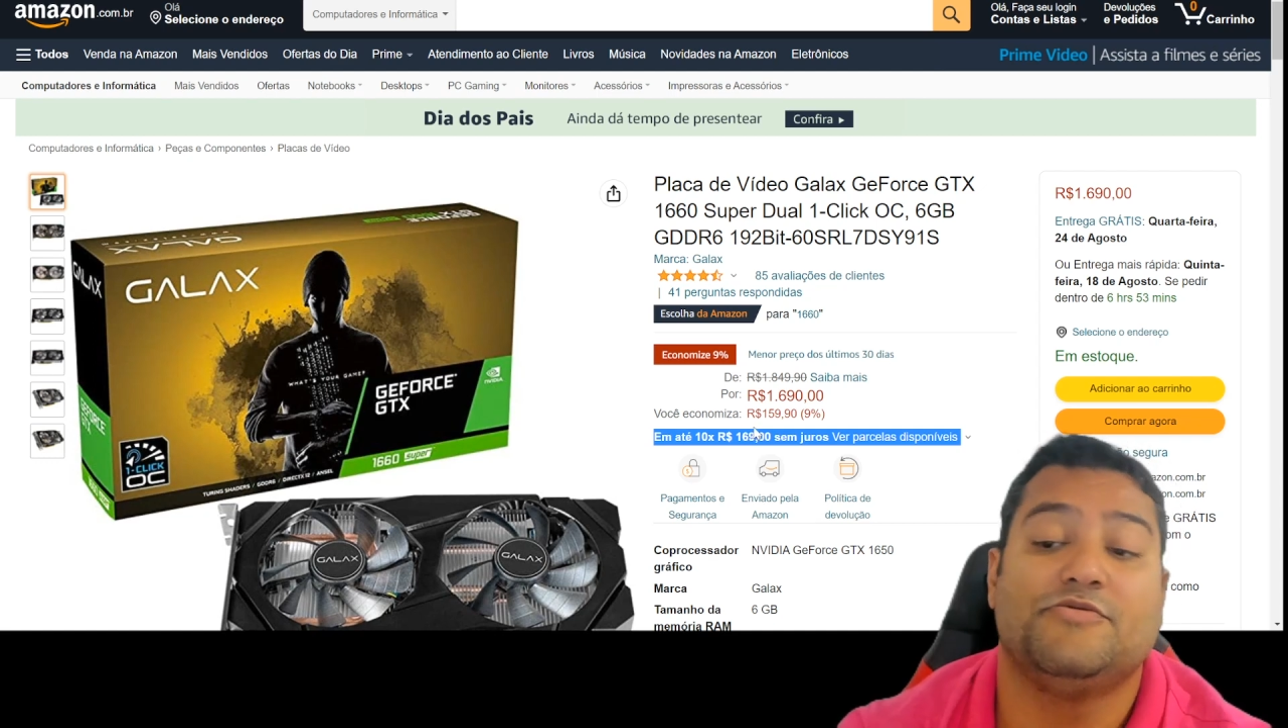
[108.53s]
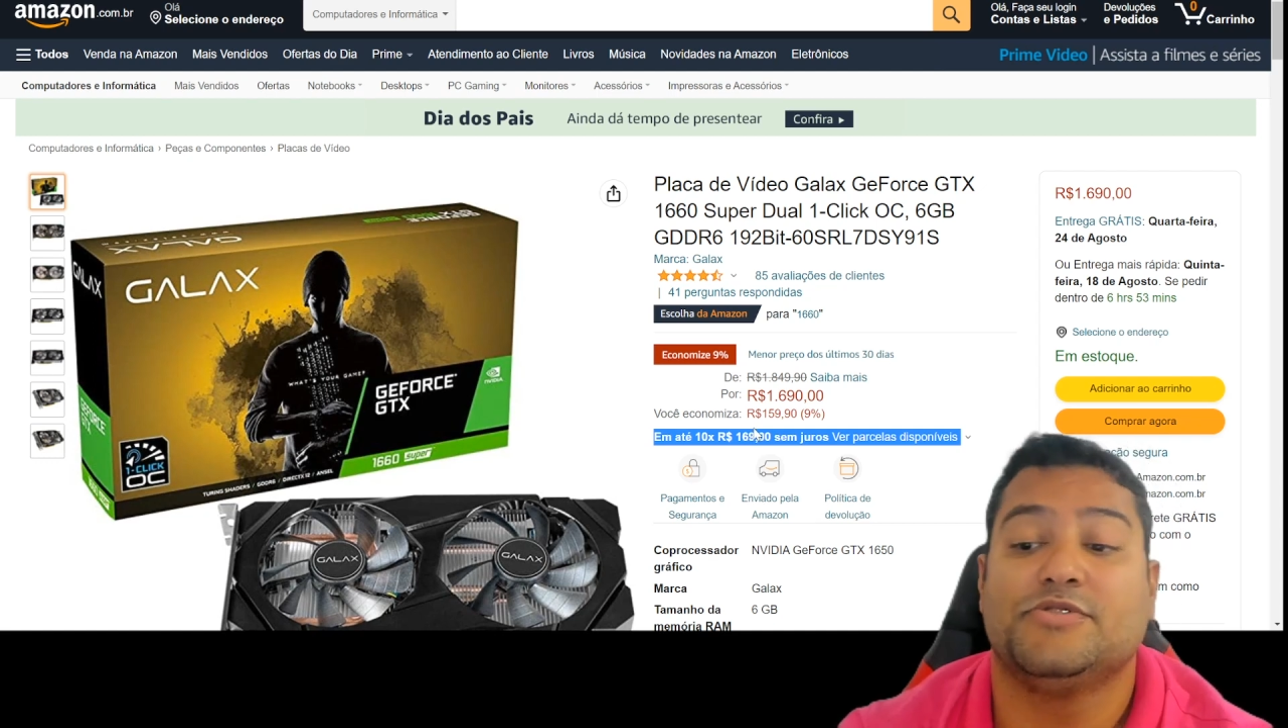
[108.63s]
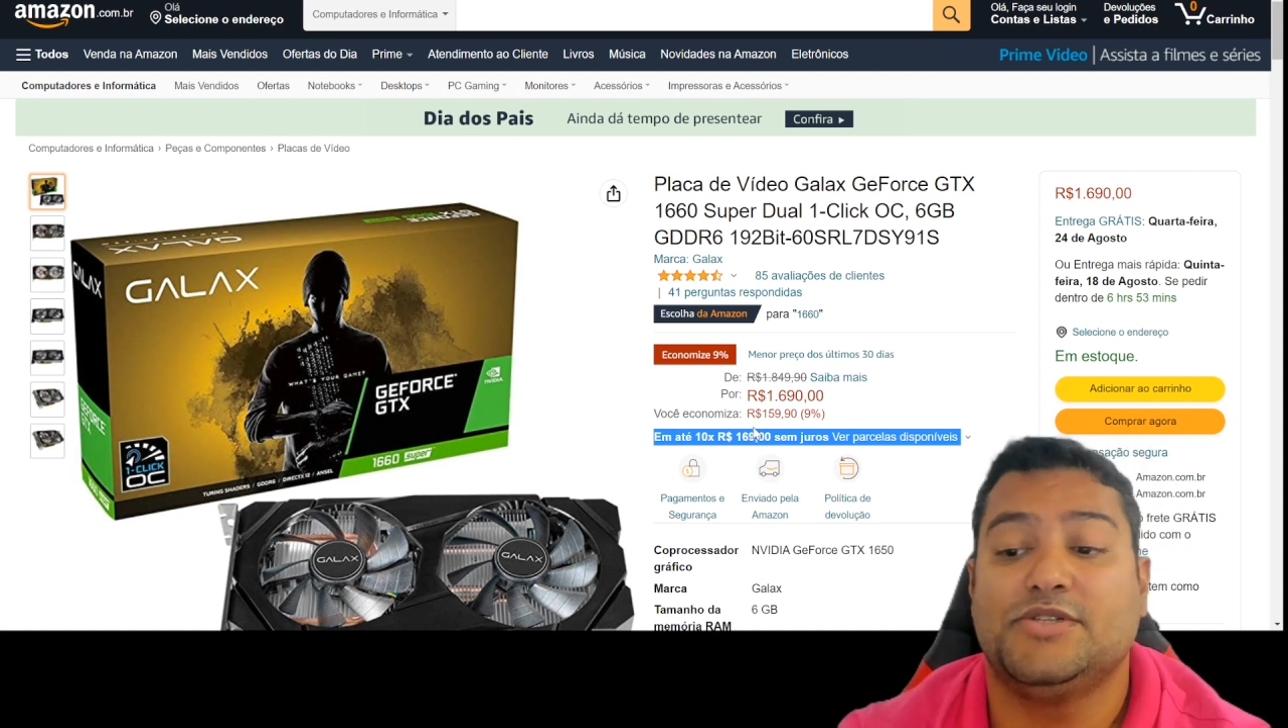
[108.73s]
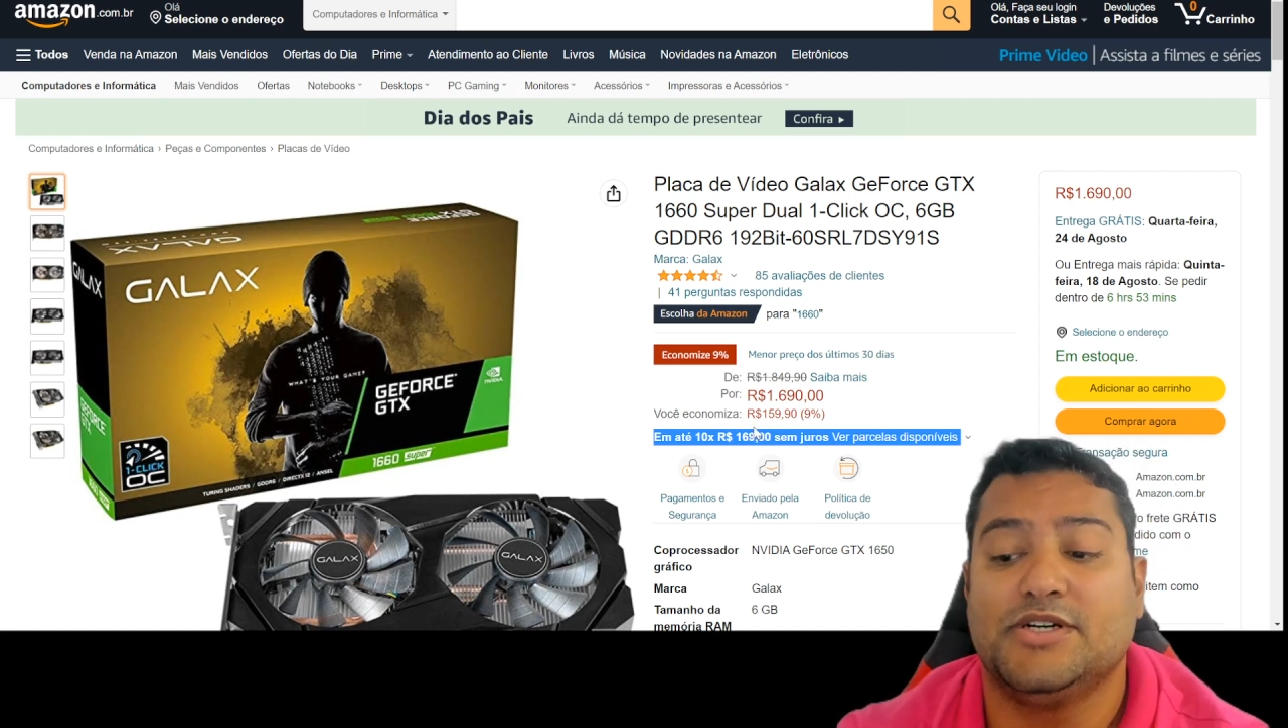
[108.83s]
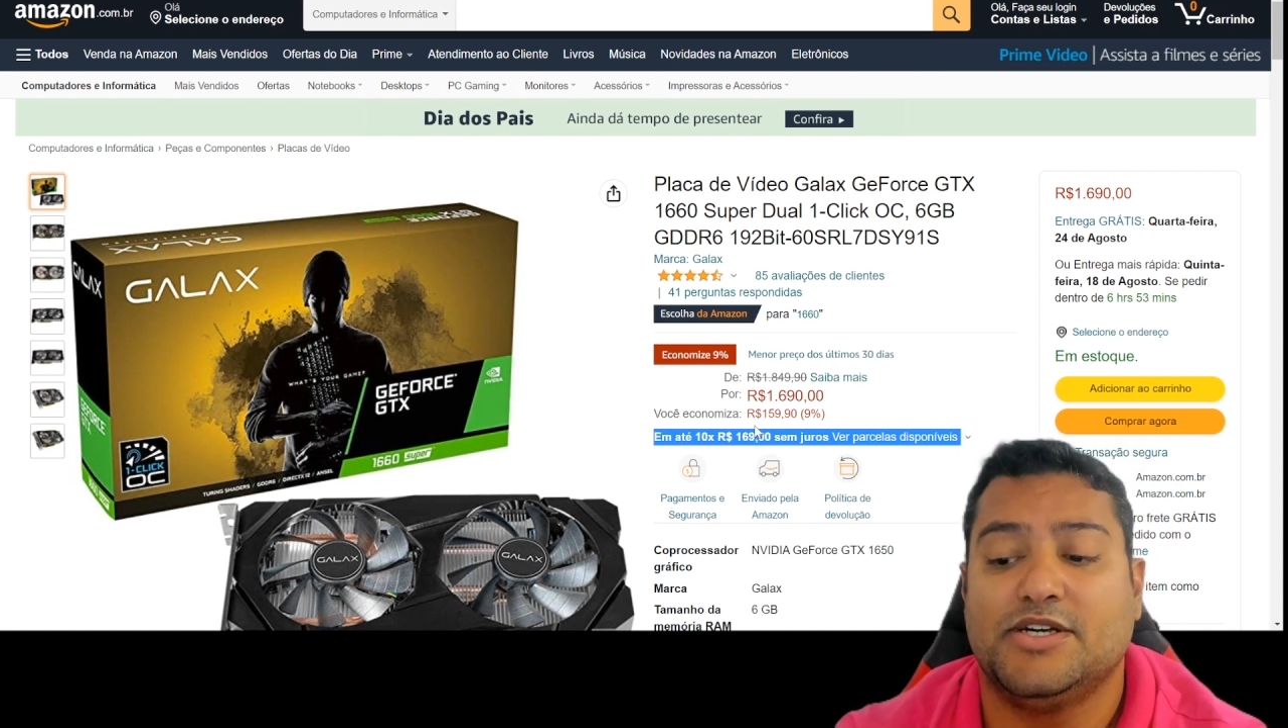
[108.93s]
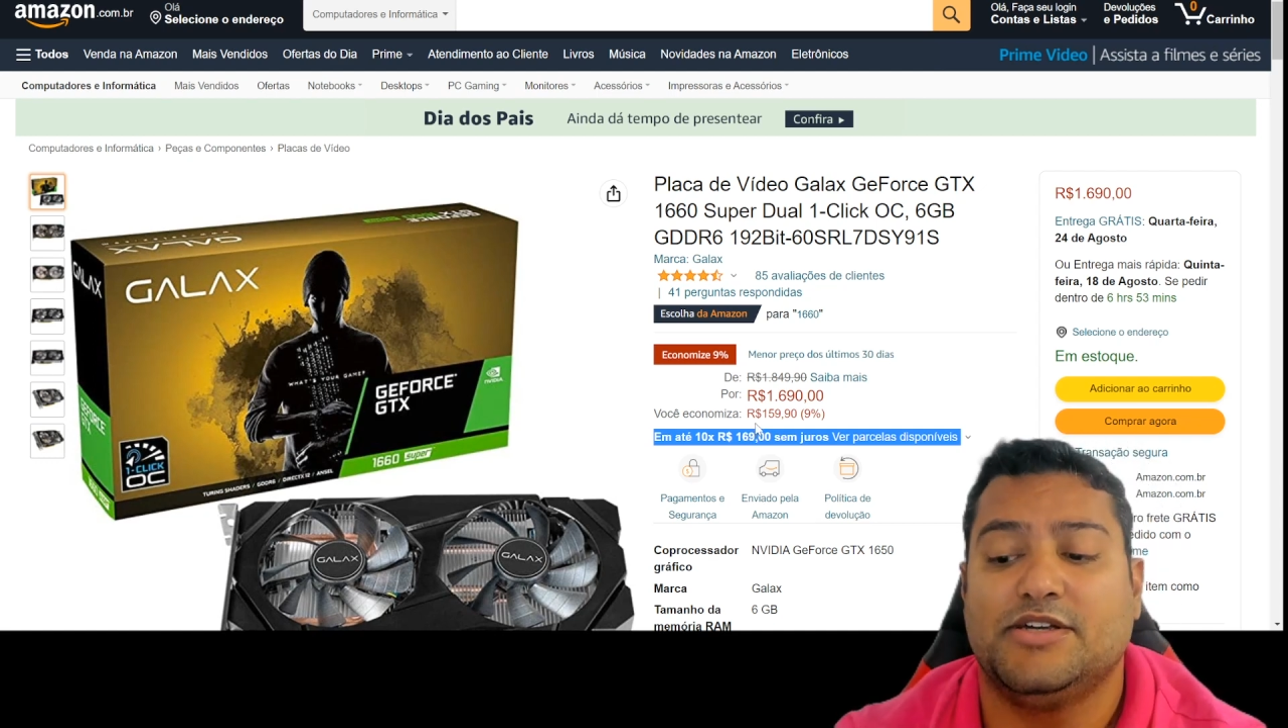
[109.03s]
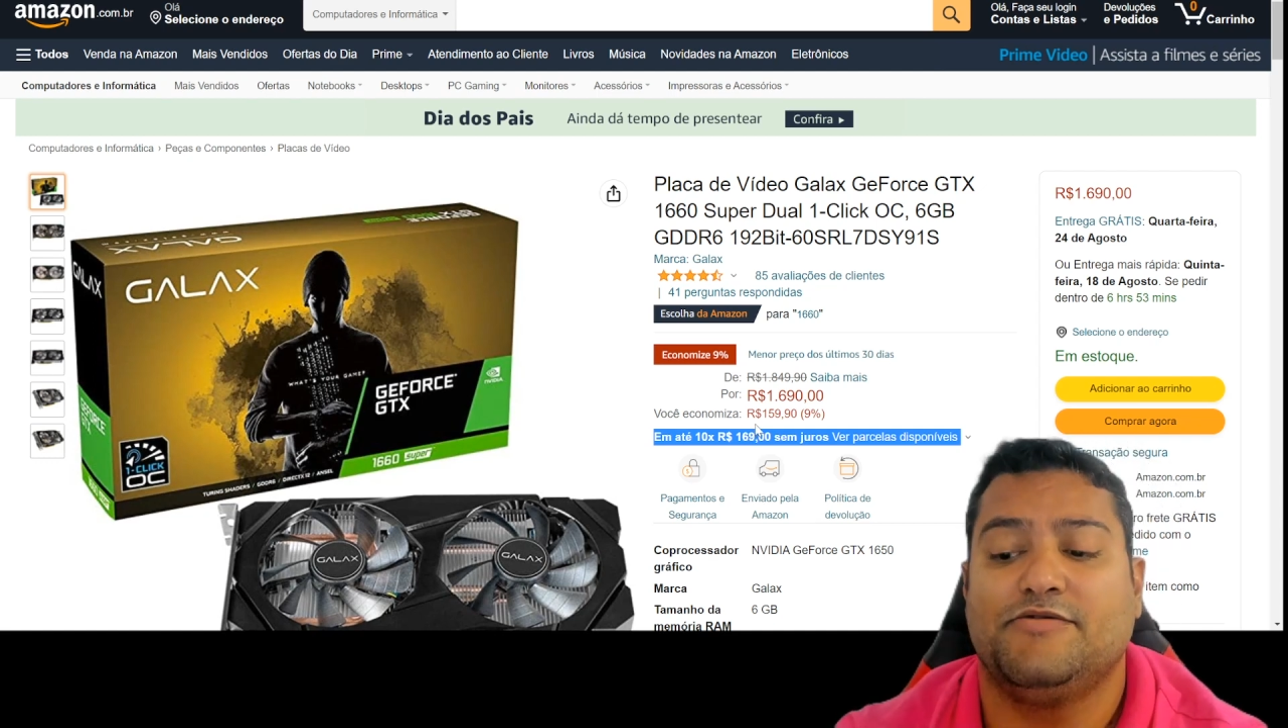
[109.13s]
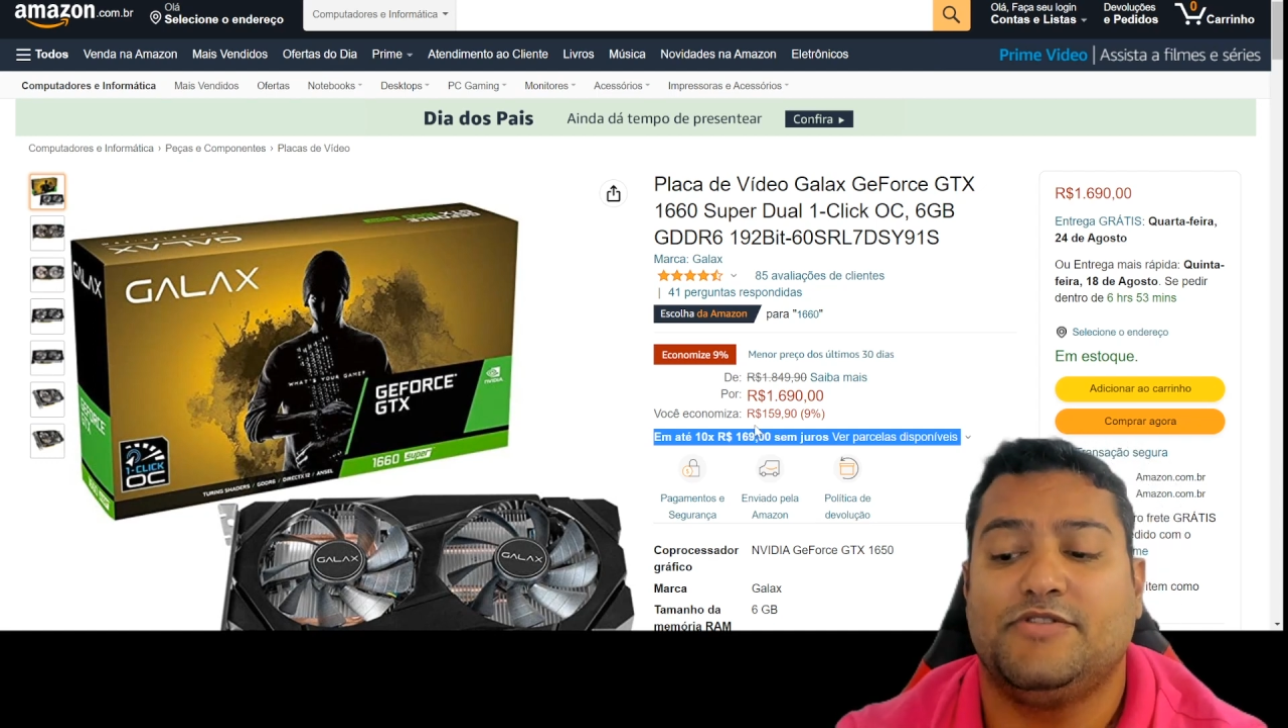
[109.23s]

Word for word: você ganha